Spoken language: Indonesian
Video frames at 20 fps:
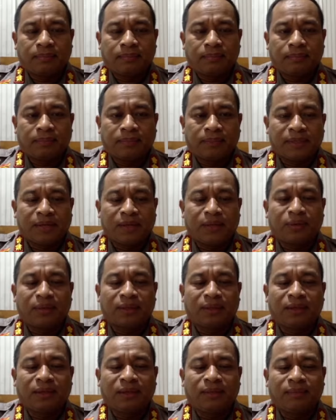
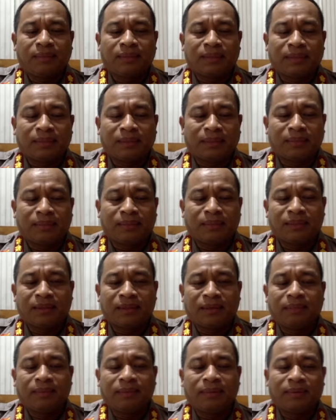bersangkutan bersama temannya
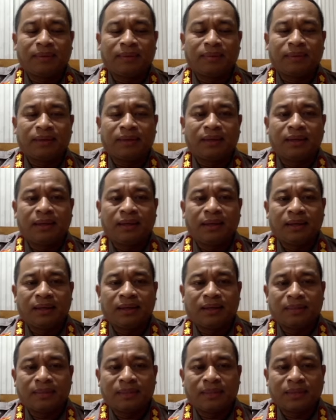bahwa memang yang
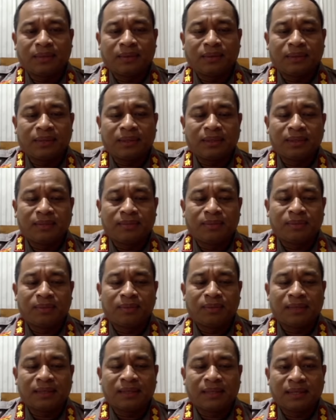bersangkutan sebelum
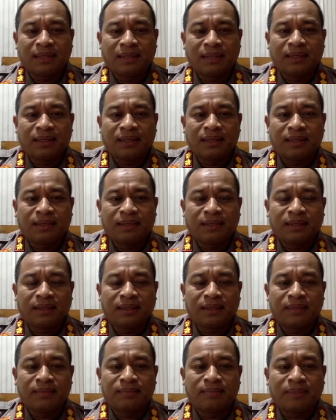melaksanakan kegiatan ini
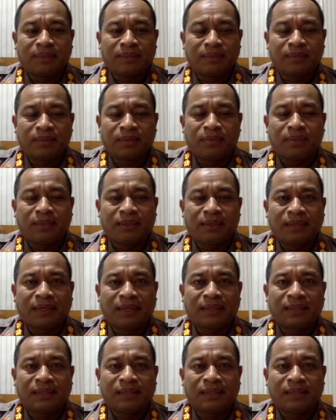sempat minuman keras.